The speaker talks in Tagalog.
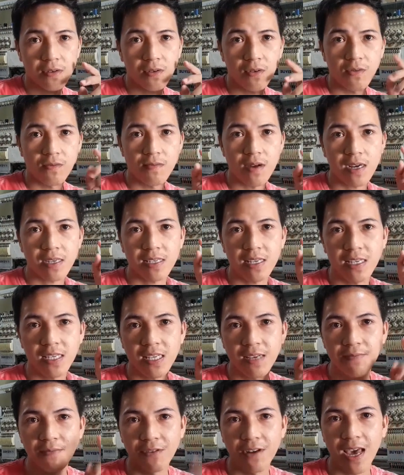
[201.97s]
kung
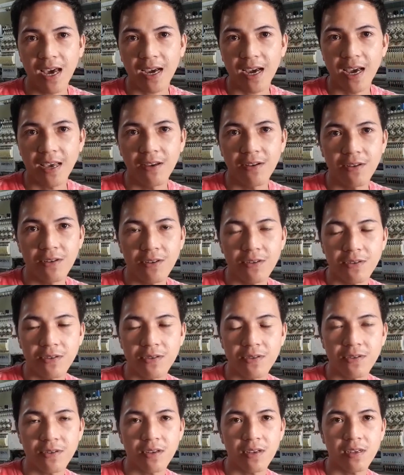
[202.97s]
magsisimula kayo
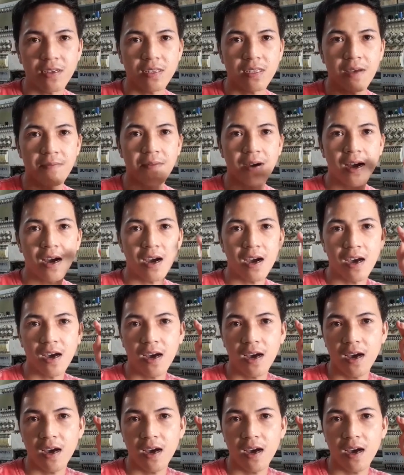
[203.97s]
sa mga